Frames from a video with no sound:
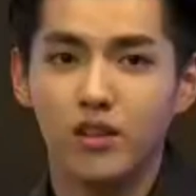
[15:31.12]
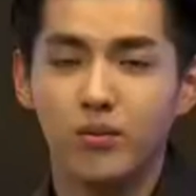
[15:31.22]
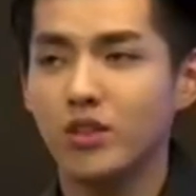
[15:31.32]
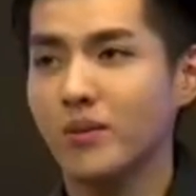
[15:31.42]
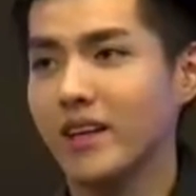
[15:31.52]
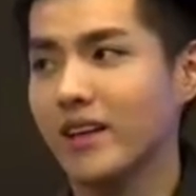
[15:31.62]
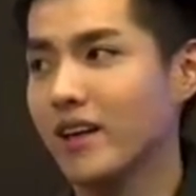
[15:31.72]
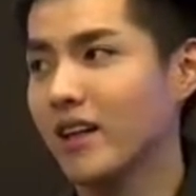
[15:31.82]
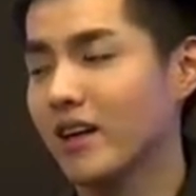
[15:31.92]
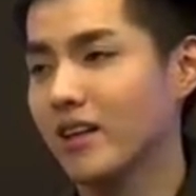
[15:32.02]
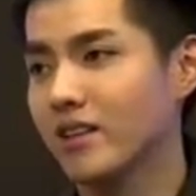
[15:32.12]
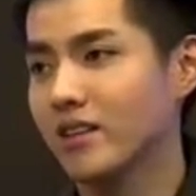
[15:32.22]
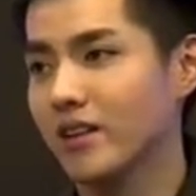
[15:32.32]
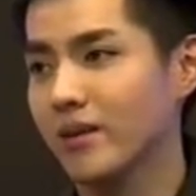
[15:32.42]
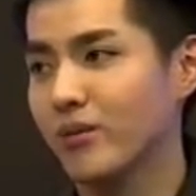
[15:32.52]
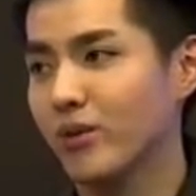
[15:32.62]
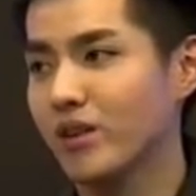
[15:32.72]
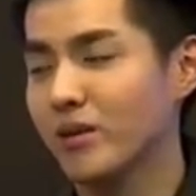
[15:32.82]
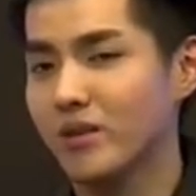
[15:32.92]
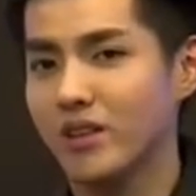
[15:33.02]
不是每天了，也不会
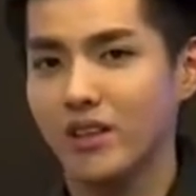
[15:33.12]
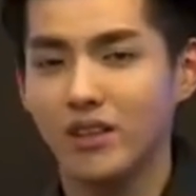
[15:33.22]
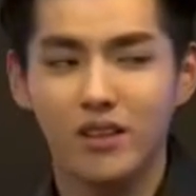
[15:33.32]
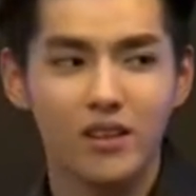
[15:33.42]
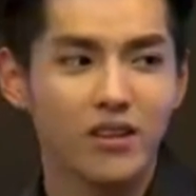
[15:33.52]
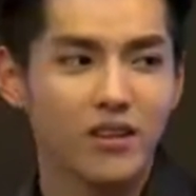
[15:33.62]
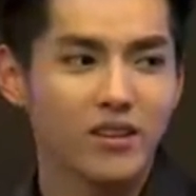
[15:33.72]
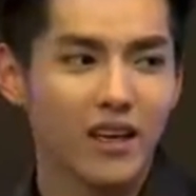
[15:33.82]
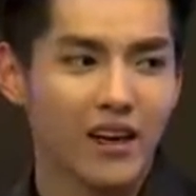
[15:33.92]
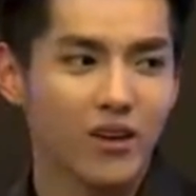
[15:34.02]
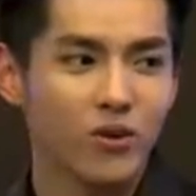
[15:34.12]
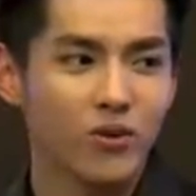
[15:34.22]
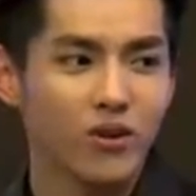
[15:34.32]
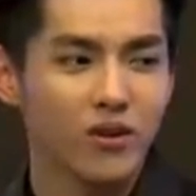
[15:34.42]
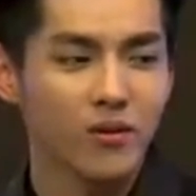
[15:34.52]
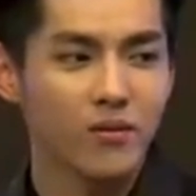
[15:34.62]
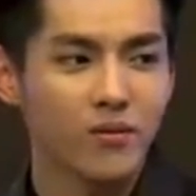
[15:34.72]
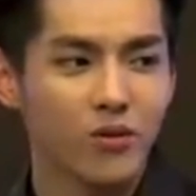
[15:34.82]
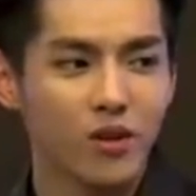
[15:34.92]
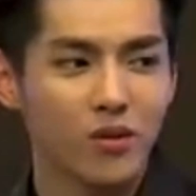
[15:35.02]
那么的残酷，
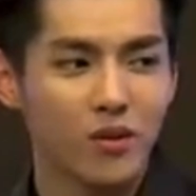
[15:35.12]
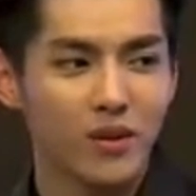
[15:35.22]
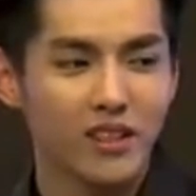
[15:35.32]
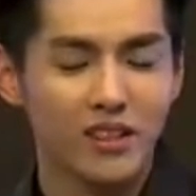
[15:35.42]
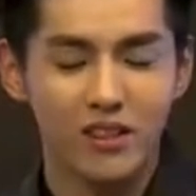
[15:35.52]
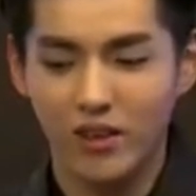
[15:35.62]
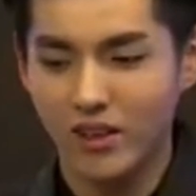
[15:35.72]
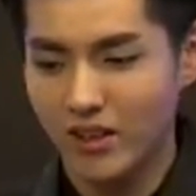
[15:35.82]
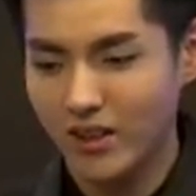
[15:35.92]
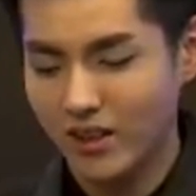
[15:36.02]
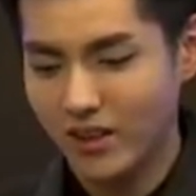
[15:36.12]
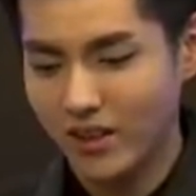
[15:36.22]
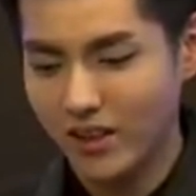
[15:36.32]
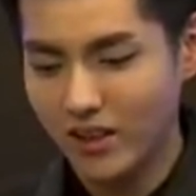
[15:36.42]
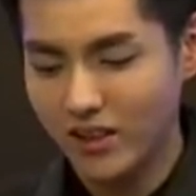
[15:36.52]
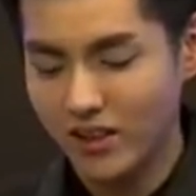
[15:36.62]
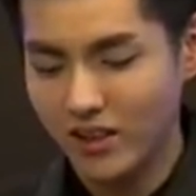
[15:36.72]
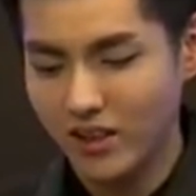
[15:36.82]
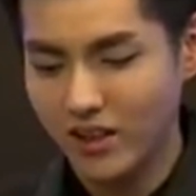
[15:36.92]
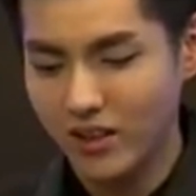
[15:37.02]
不会那么密集，对。但是
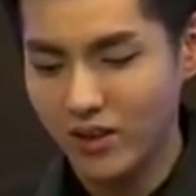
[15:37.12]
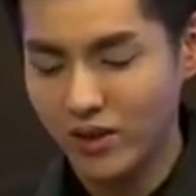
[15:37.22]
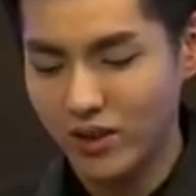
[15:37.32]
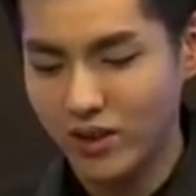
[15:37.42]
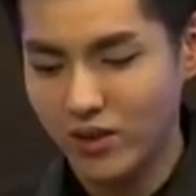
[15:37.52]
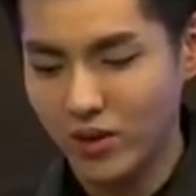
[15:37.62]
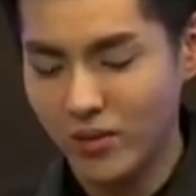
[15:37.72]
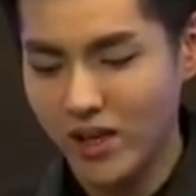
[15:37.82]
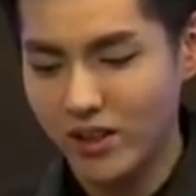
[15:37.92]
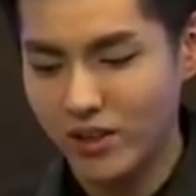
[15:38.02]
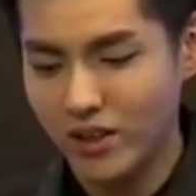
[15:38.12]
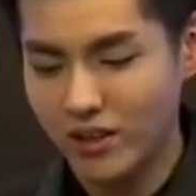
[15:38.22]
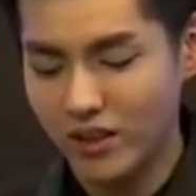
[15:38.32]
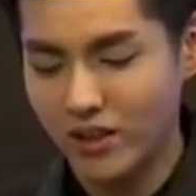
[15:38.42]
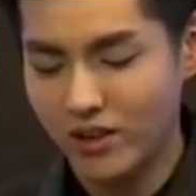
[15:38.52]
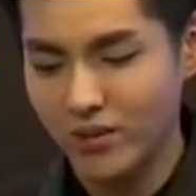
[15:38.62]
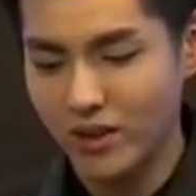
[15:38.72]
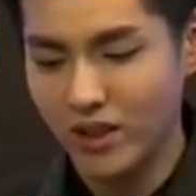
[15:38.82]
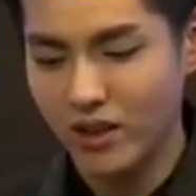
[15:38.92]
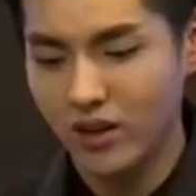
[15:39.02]
可能就是准备的时间之内是比
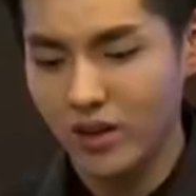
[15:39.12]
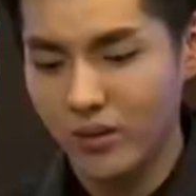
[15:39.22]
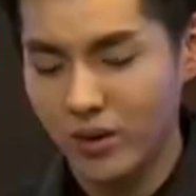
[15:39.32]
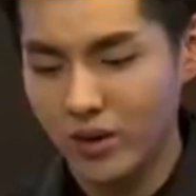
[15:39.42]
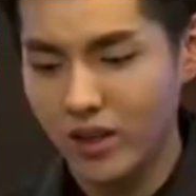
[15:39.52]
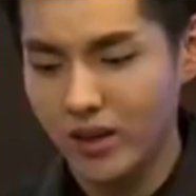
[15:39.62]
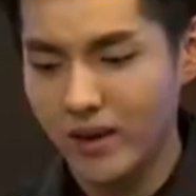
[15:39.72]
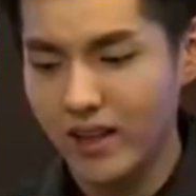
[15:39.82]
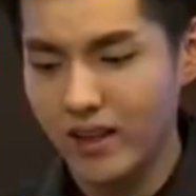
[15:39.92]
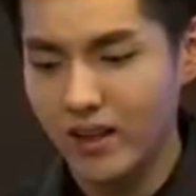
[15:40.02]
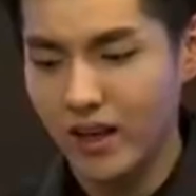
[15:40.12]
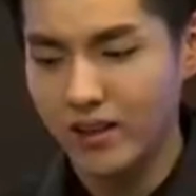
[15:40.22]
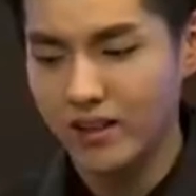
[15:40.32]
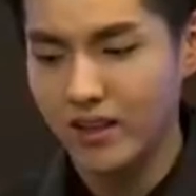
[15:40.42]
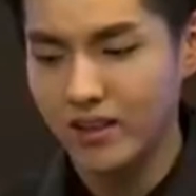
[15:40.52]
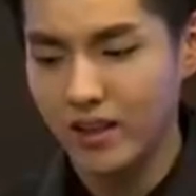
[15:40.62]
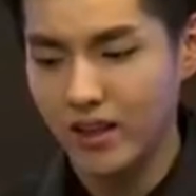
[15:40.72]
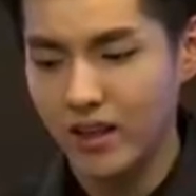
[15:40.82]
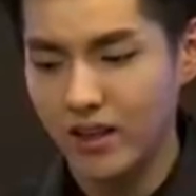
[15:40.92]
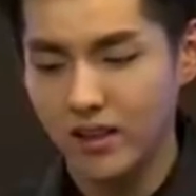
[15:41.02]
较，比如一个礼拜两三
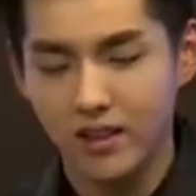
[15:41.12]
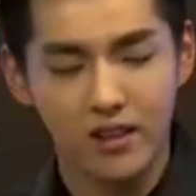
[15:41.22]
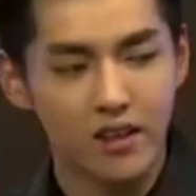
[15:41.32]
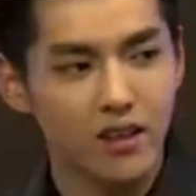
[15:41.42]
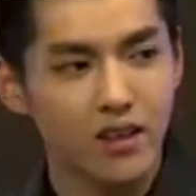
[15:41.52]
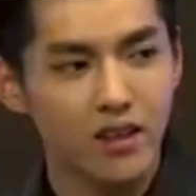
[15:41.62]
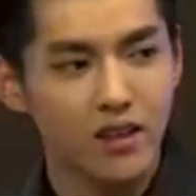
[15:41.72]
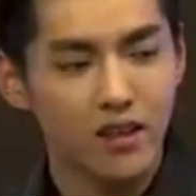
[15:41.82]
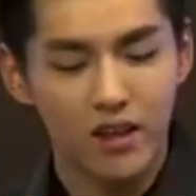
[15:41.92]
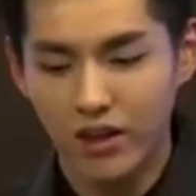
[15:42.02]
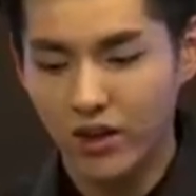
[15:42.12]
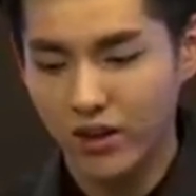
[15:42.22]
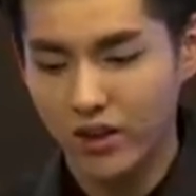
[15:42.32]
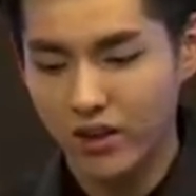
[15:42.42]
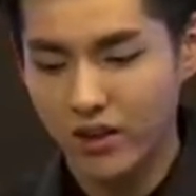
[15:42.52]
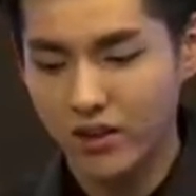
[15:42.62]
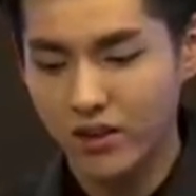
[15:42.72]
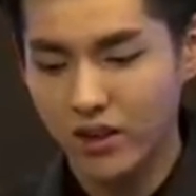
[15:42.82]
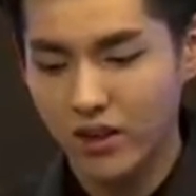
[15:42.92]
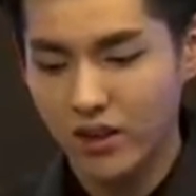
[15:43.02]
节提琴课，然后可能
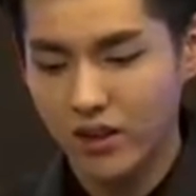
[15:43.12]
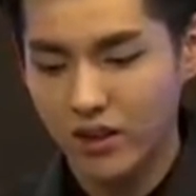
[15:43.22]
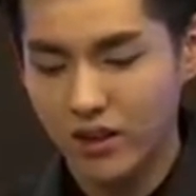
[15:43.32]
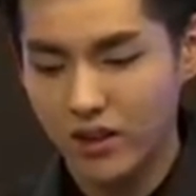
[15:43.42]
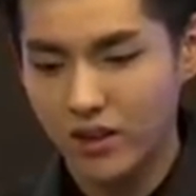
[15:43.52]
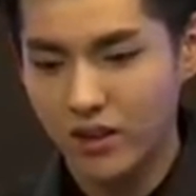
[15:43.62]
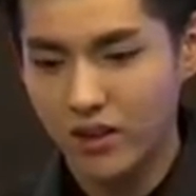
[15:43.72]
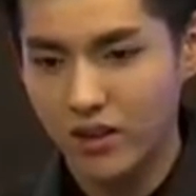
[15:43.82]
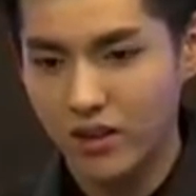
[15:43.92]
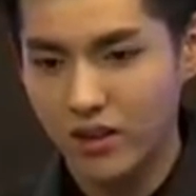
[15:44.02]
呃。